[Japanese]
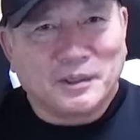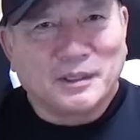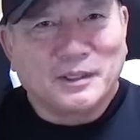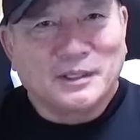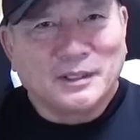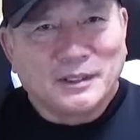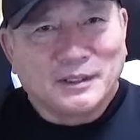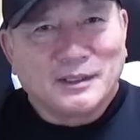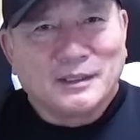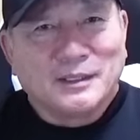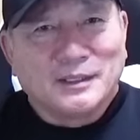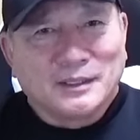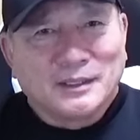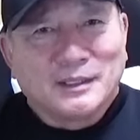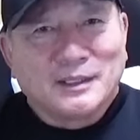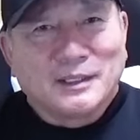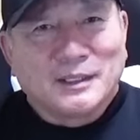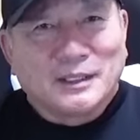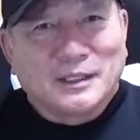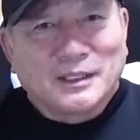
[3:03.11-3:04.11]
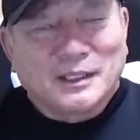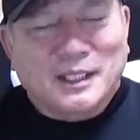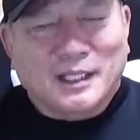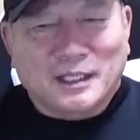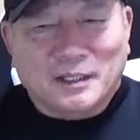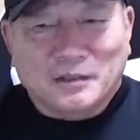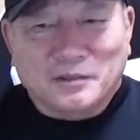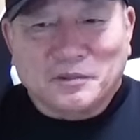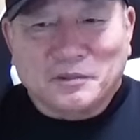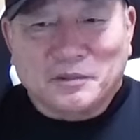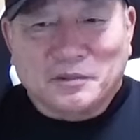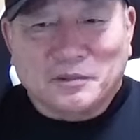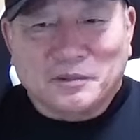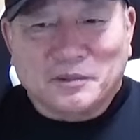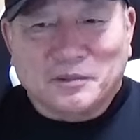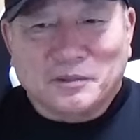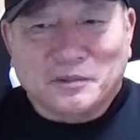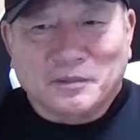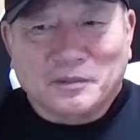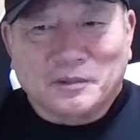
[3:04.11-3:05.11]
うんあ
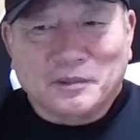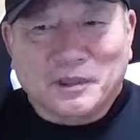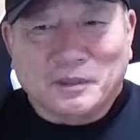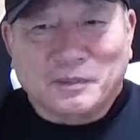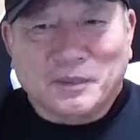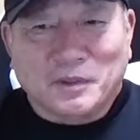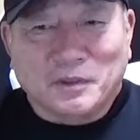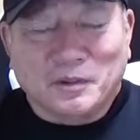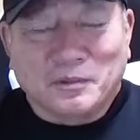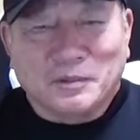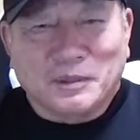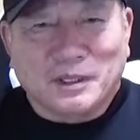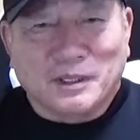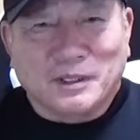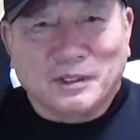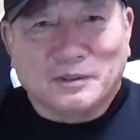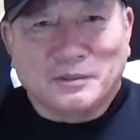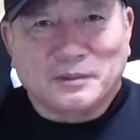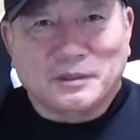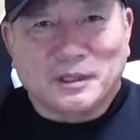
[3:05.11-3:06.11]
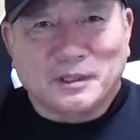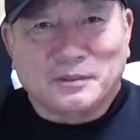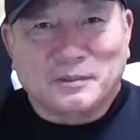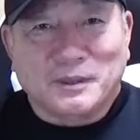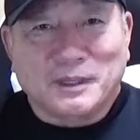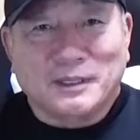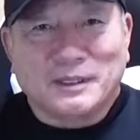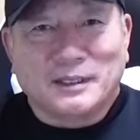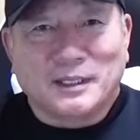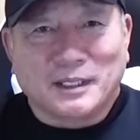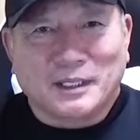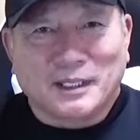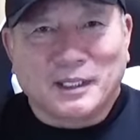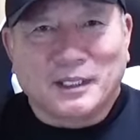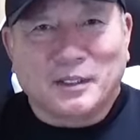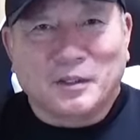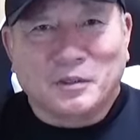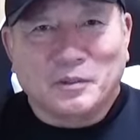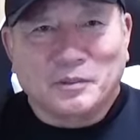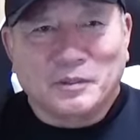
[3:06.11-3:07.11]
のー、やっぱホームランを打てるバッター
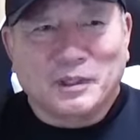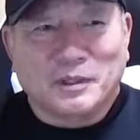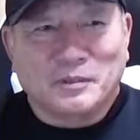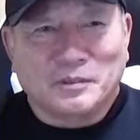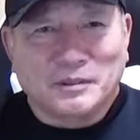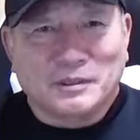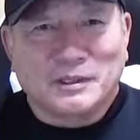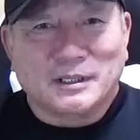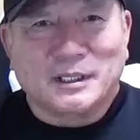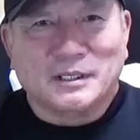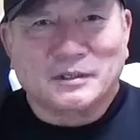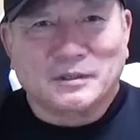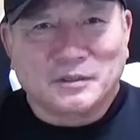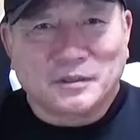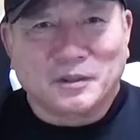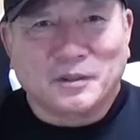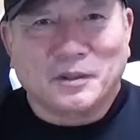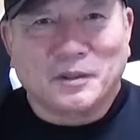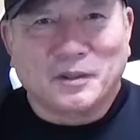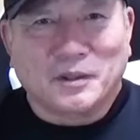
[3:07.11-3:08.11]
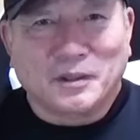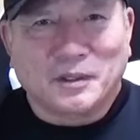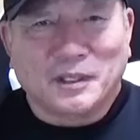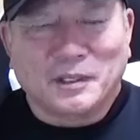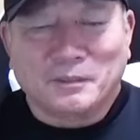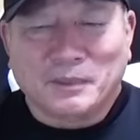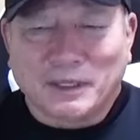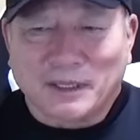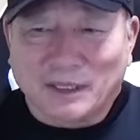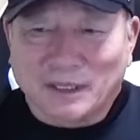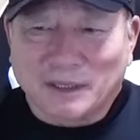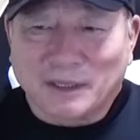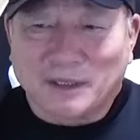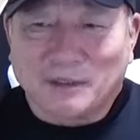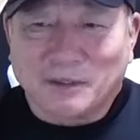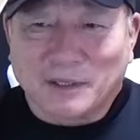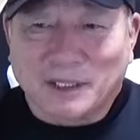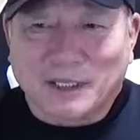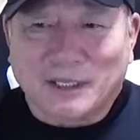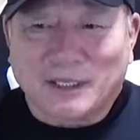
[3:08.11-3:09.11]
がホームランを打ち出すとやっぱ何か
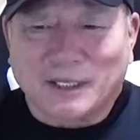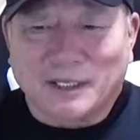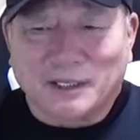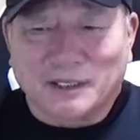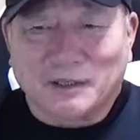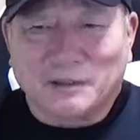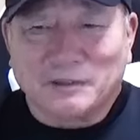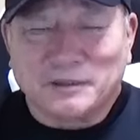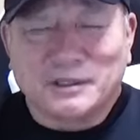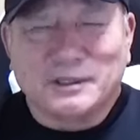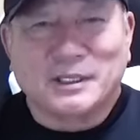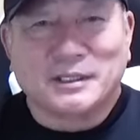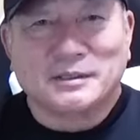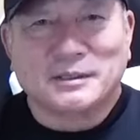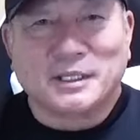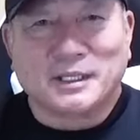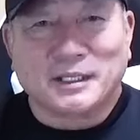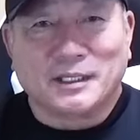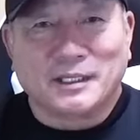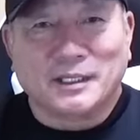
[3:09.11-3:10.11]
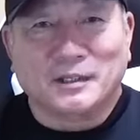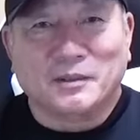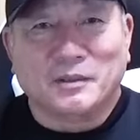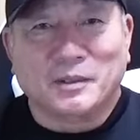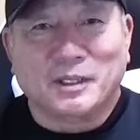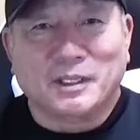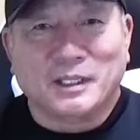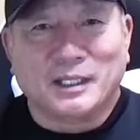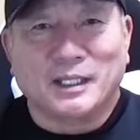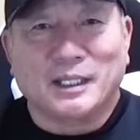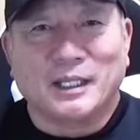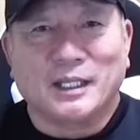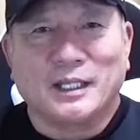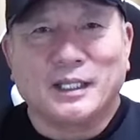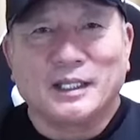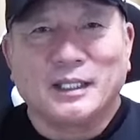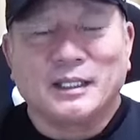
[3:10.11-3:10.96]
のきっかけで打ち出すからねこれね